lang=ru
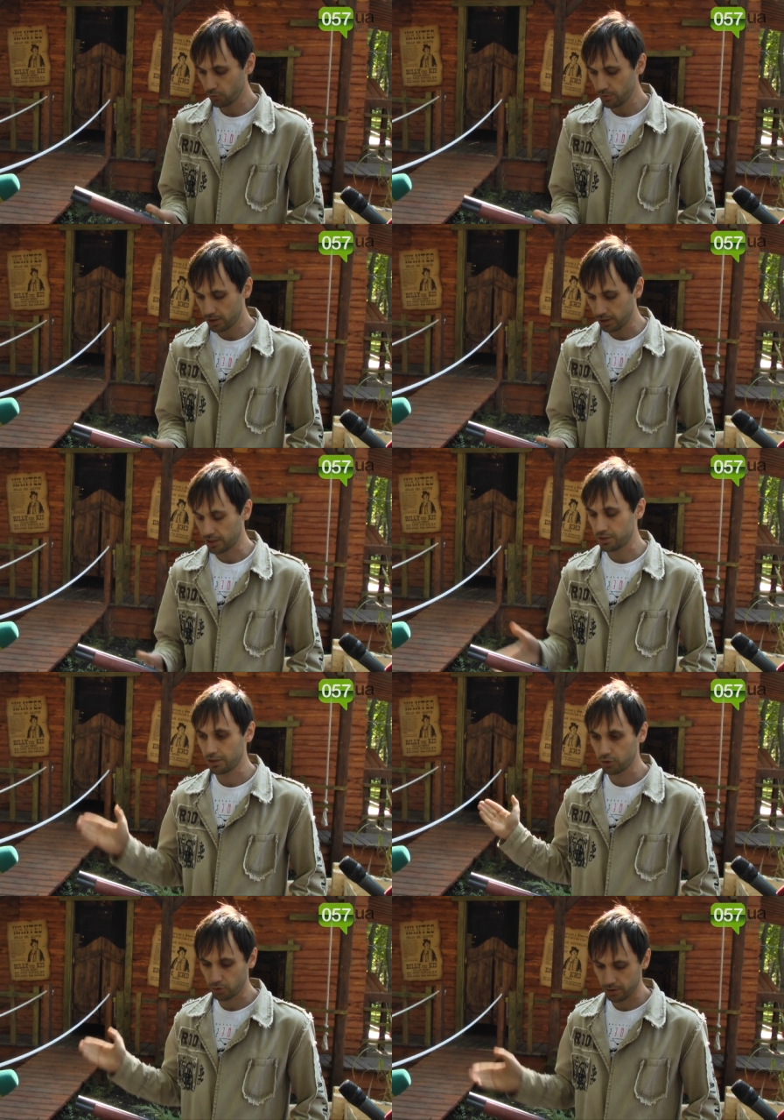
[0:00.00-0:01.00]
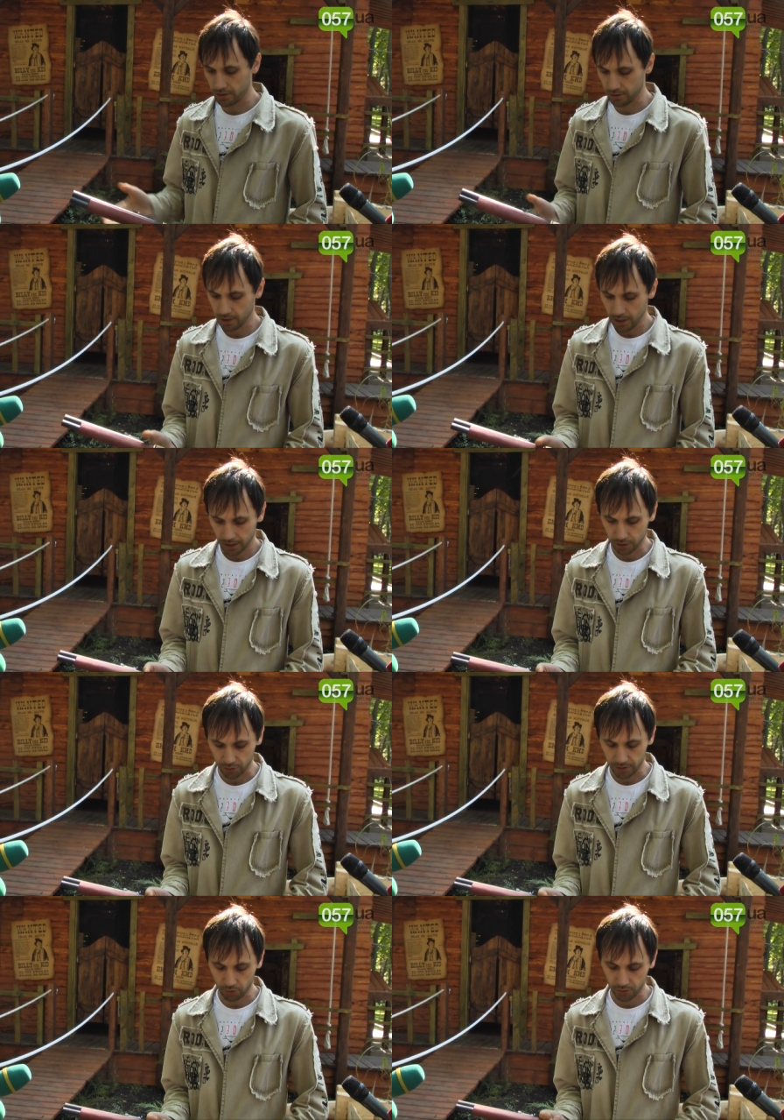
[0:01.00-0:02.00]
домике и на территории,
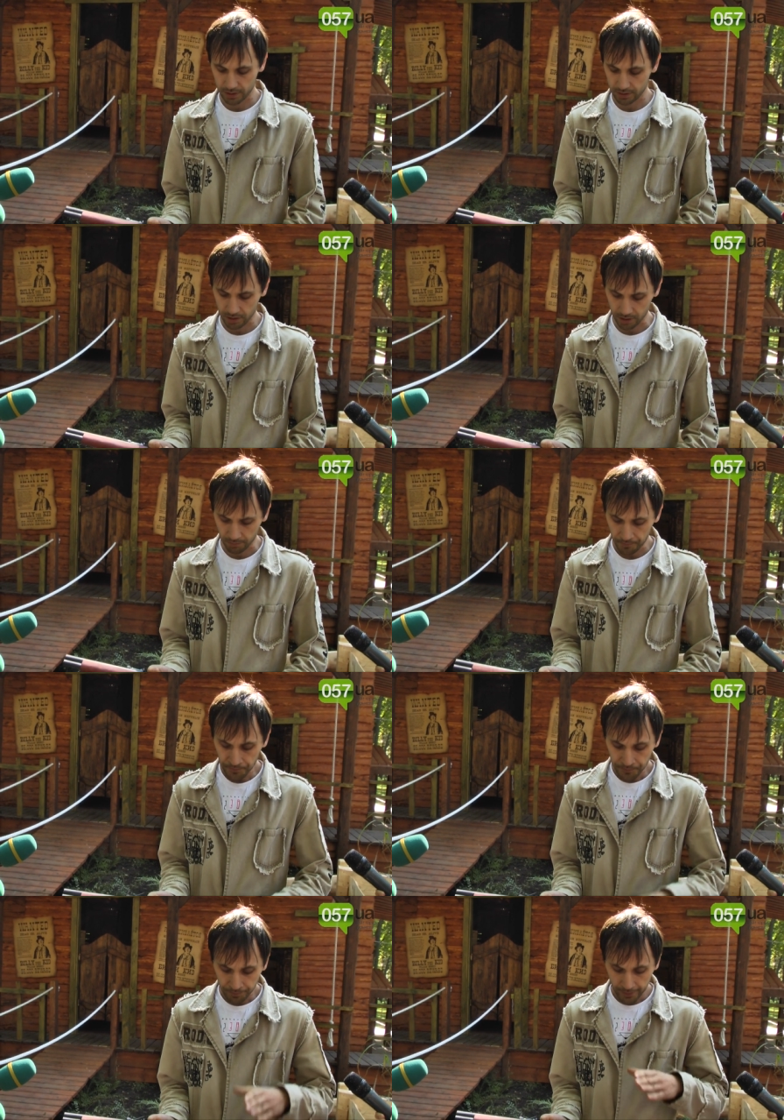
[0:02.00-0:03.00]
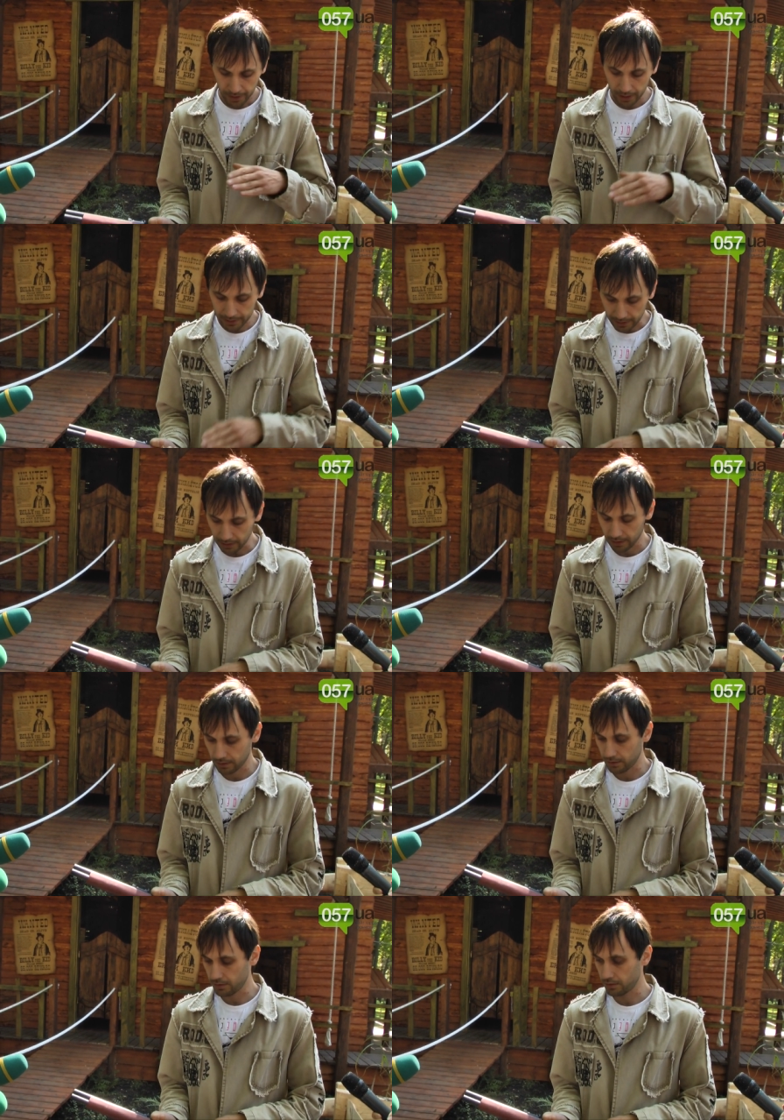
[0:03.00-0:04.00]
которая находится за ним.
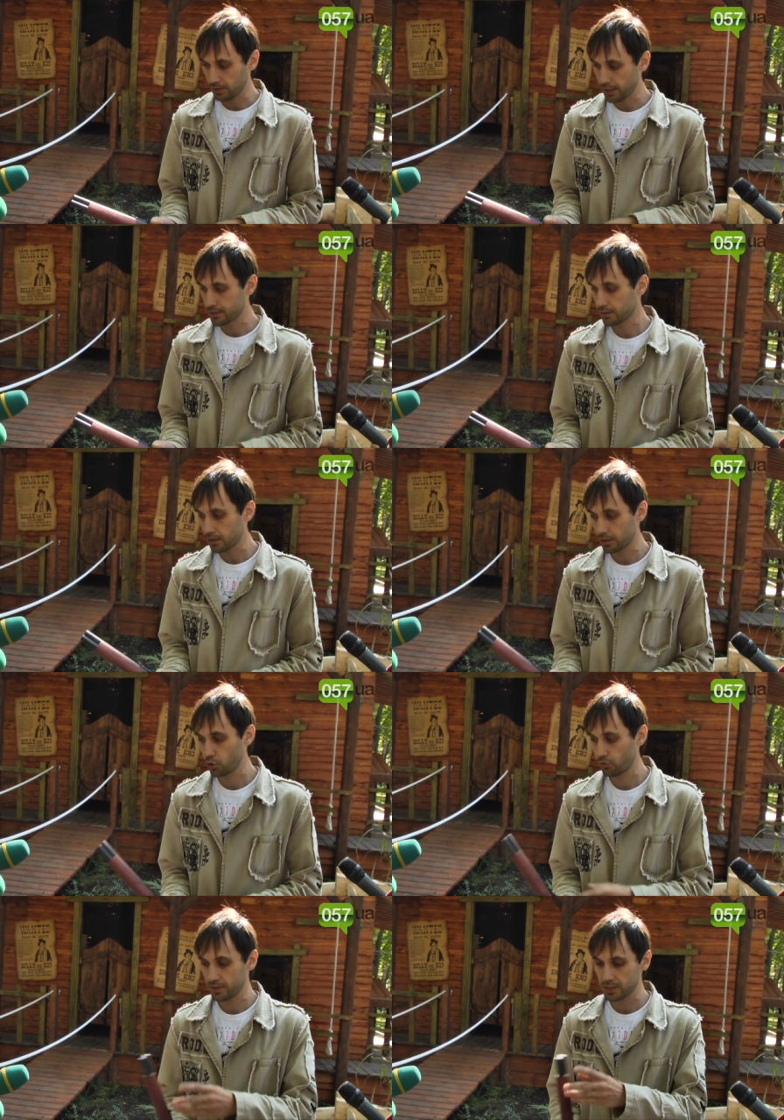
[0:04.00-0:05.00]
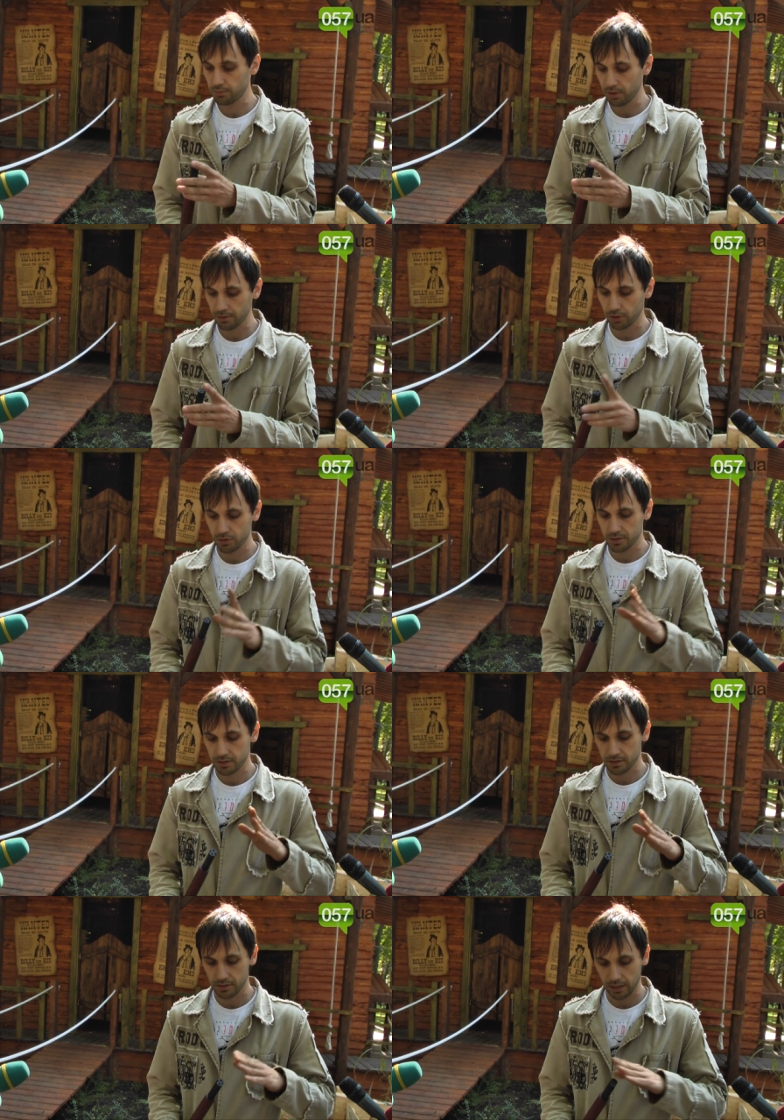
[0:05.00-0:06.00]
Это лазер-так новая забава, то
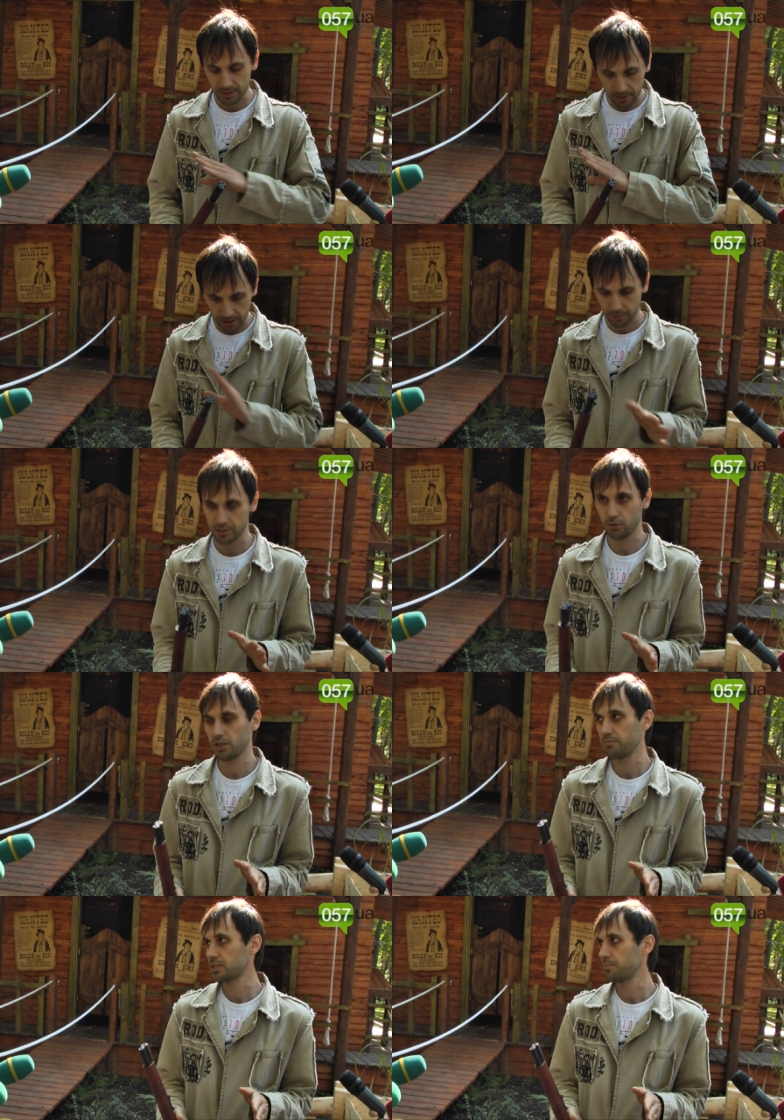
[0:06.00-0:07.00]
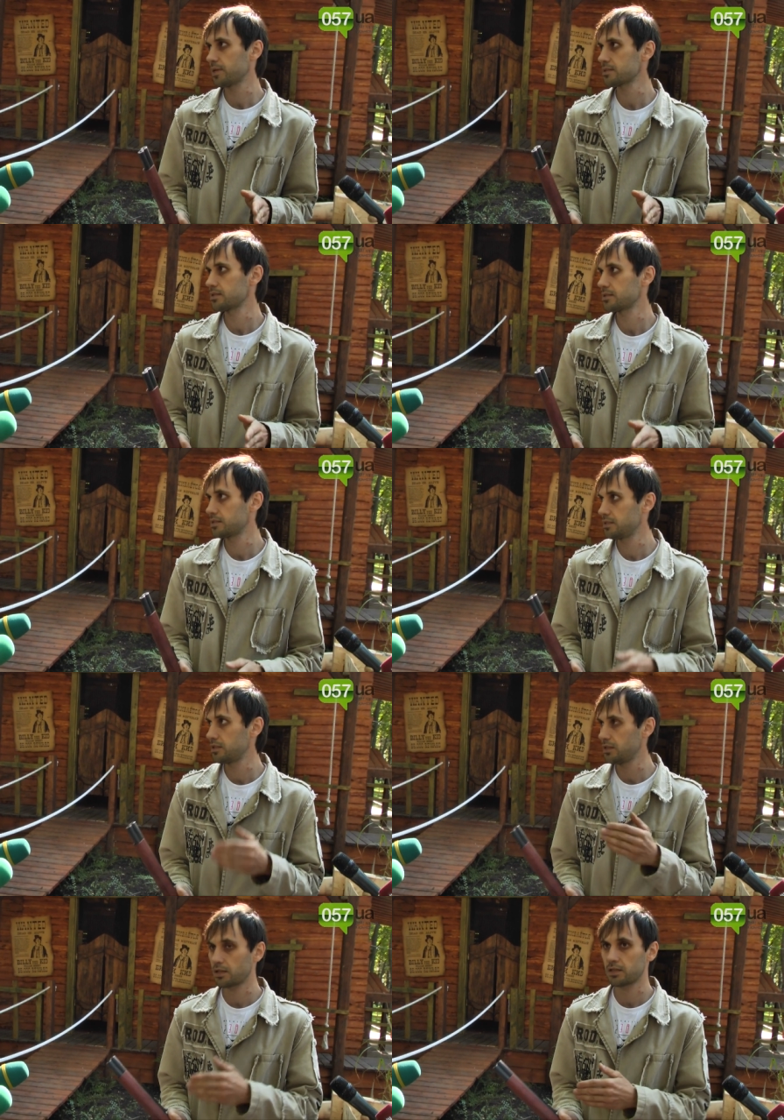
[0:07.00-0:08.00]
есть она абсолютно безопасна, здесь
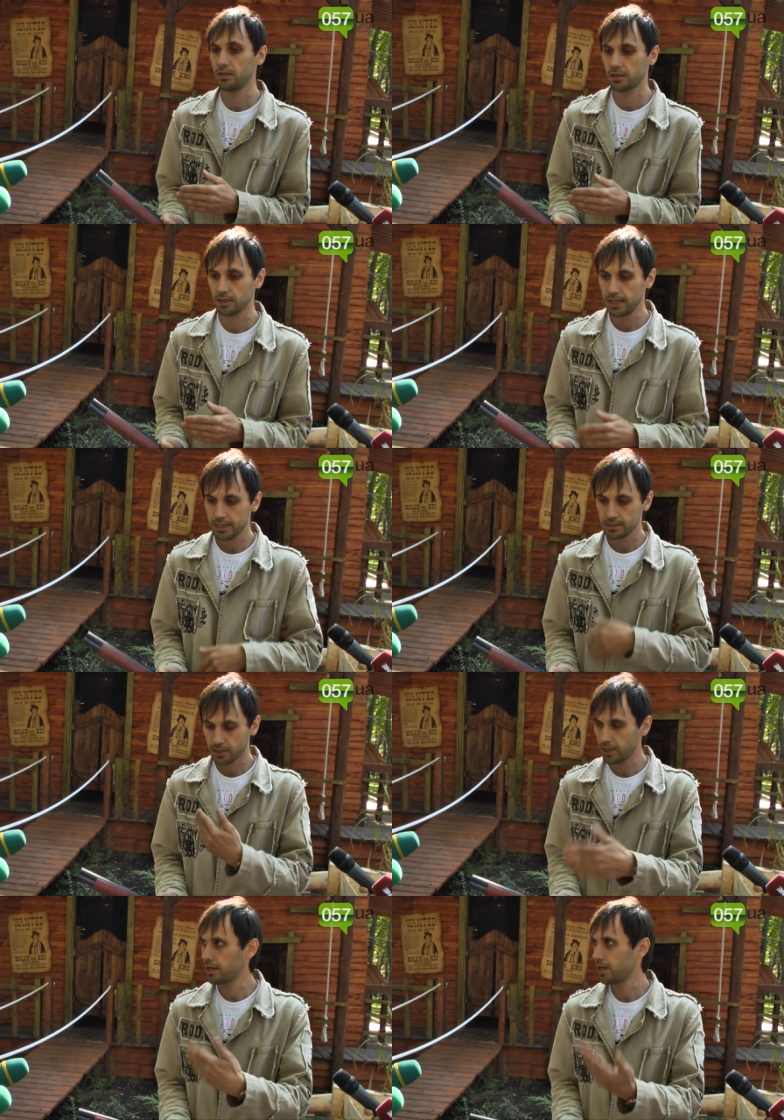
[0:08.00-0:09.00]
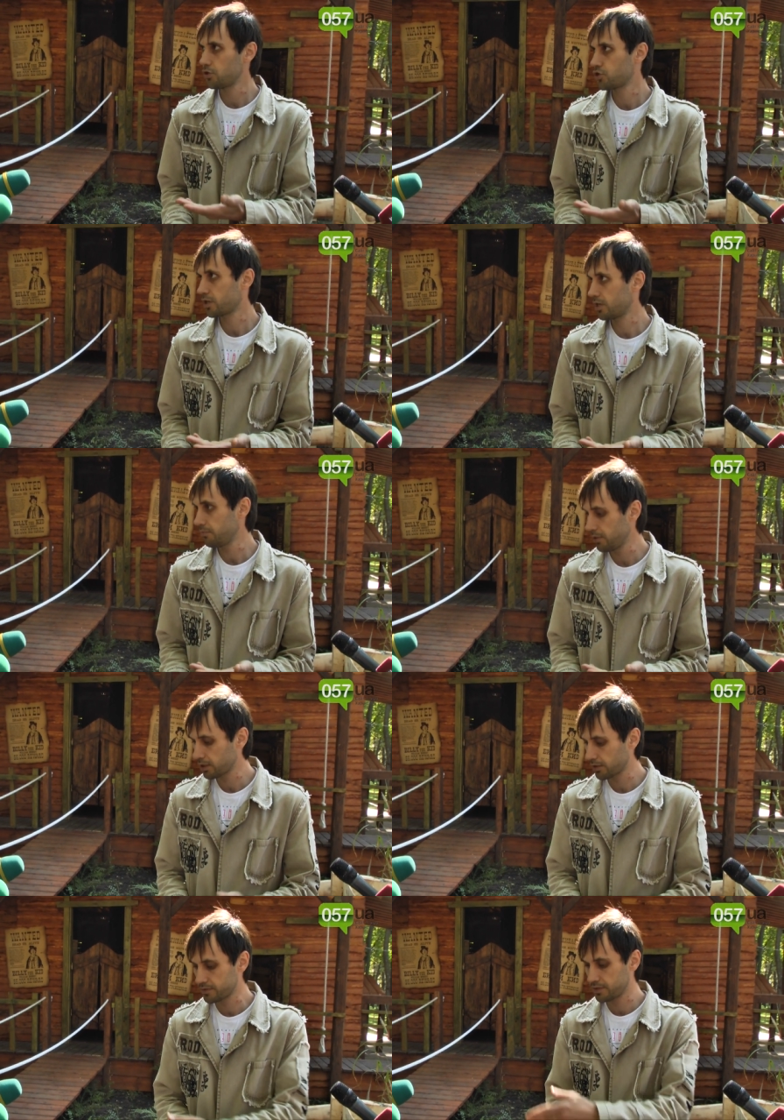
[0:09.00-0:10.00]
нет никаких стреляющих
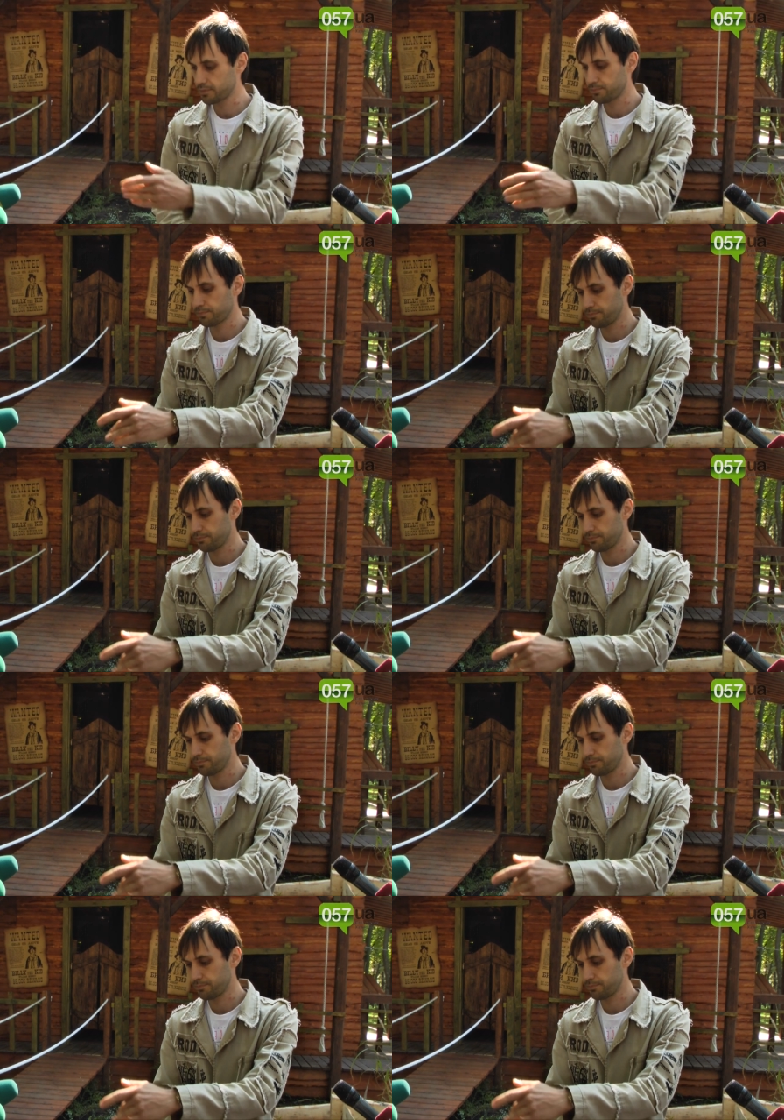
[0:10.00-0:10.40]
элементов, здесь